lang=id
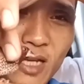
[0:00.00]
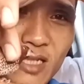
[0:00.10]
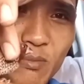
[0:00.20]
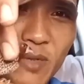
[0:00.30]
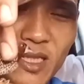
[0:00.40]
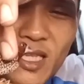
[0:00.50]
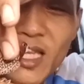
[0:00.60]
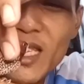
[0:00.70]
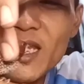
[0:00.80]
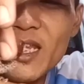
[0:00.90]

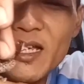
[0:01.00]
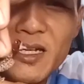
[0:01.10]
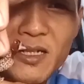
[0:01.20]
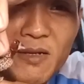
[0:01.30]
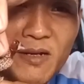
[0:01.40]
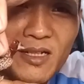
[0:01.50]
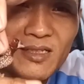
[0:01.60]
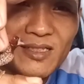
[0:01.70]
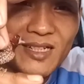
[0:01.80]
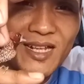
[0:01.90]
seperti ini kan kawan
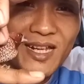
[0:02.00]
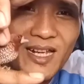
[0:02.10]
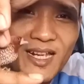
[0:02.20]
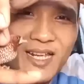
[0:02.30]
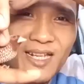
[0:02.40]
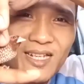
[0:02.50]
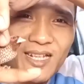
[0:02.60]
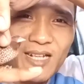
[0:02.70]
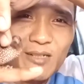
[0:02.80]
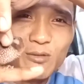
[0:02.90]
nah
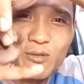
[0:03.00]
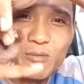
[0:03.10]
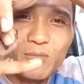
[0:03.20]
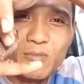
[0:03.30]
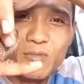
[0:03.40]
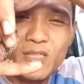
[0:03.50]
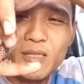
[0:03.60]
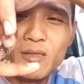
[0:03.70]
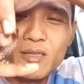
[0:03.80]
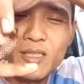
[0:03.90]
kan tuh
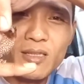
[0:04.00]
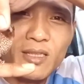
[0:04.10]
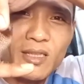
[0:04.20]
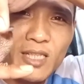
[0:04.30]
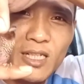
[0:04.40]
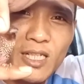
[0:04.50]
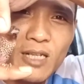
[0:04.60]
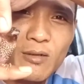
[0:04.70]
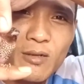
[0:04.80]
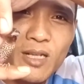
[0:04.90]

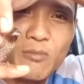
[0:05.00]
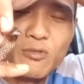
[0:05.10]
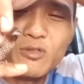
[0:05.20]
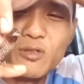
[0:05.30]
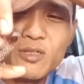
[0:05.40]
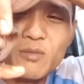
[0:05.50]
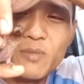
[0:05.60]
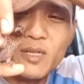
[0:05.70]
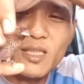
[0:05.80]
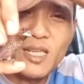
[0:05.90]
tidurnya mujur
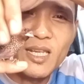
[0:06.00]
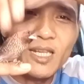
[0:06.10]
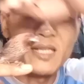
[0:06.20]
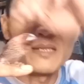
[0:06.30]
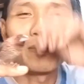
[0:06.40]
seperti ini